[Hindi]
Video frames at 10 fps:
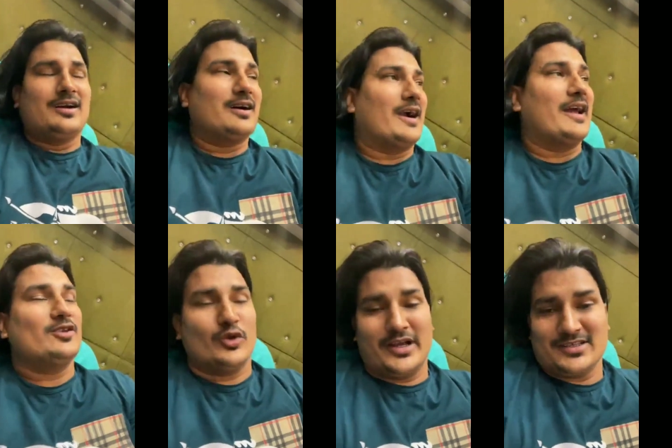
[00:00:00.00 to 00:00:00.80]
गाने
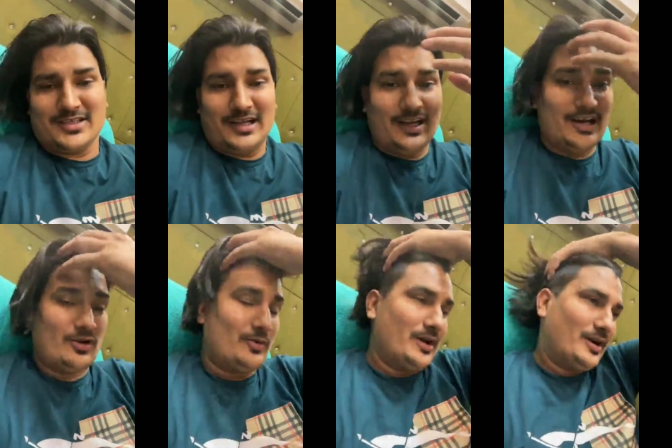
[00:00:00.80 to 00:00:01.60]
की तो टेंशन ना ले
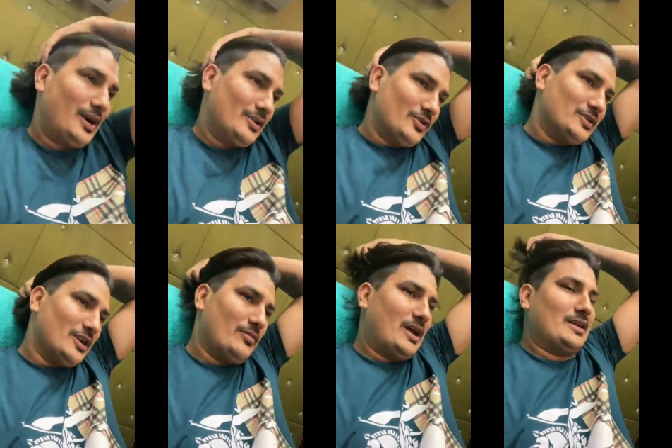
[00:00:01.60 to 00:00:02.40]
यारो भाई गाने तो
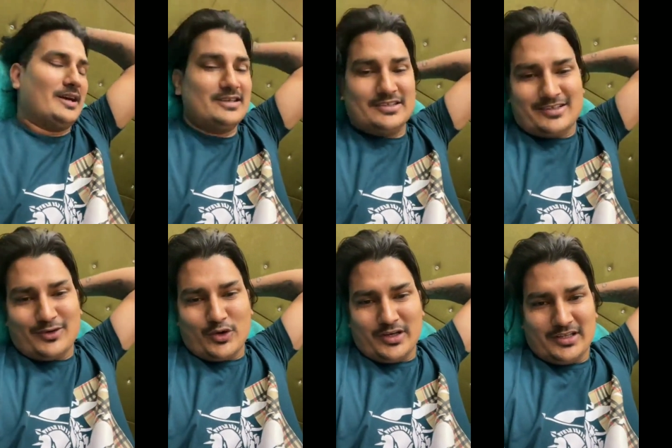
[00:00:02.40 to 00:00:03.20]
इतने बना दें
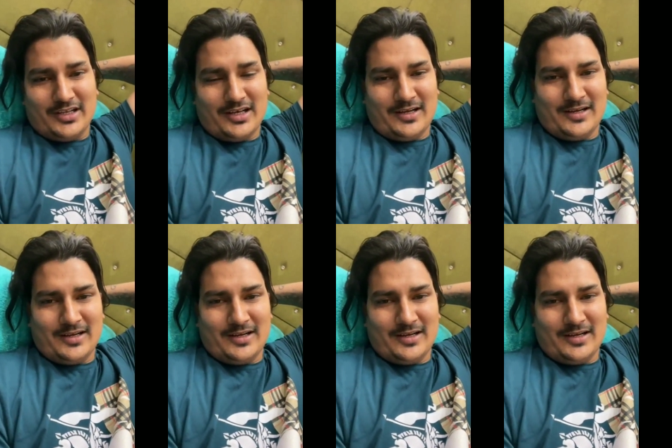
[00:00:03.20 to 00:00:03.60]
जिसकी कोई हद ना